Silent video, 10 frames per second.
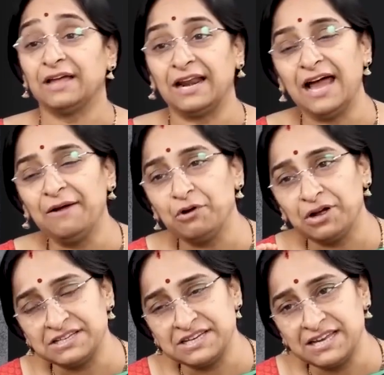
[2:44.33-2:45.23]
తలా
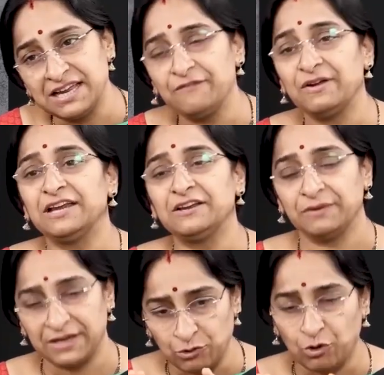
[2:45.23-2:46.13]
ఒక చెయ్యి
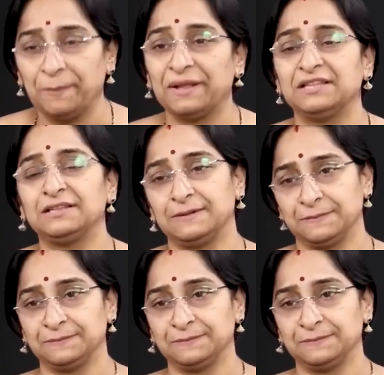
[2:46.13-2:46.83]
వేయటం అనేది ఒక పద్ధతి